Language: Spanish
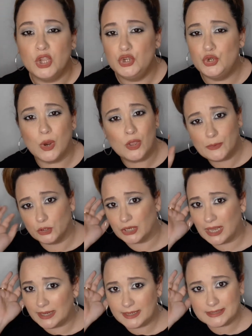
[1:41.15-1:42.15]
Yo cuando me lo
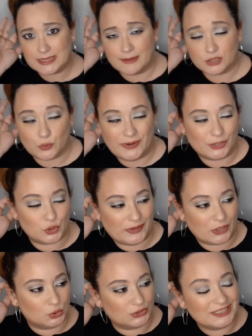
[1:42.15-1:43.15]
traje estaba súper,
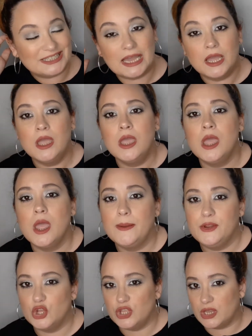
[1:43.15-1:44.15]
súper contenta,
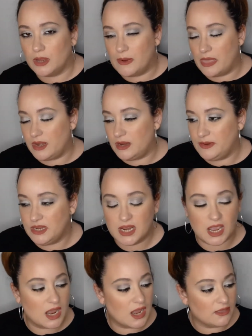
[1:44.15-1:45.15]
yo dije, madre
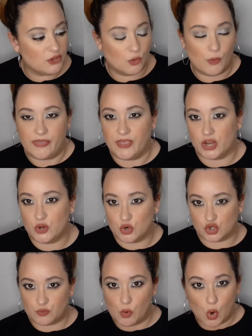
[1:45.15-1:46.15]
mía, digo, me voy a hacer aquí
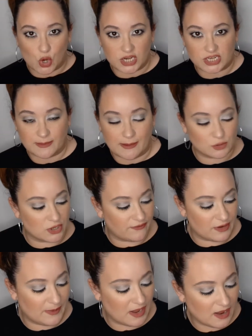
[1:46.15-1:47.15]
unos bucles que vamos a
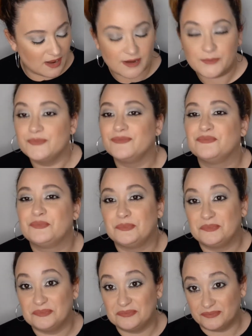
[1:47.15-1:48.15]
flipar.
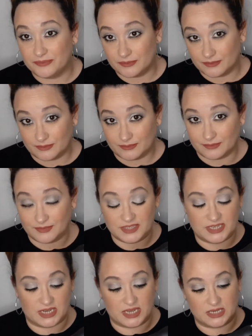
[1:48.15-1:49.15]

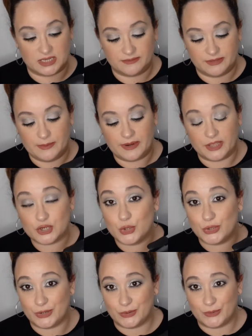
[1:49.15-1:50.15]
Chicas, de verdad os lo
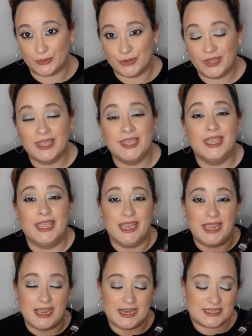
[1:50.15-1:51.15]
digo
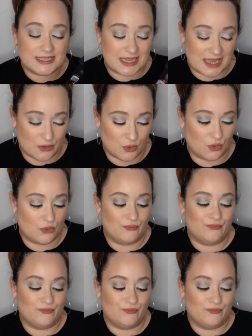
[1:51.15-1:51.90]
he estado...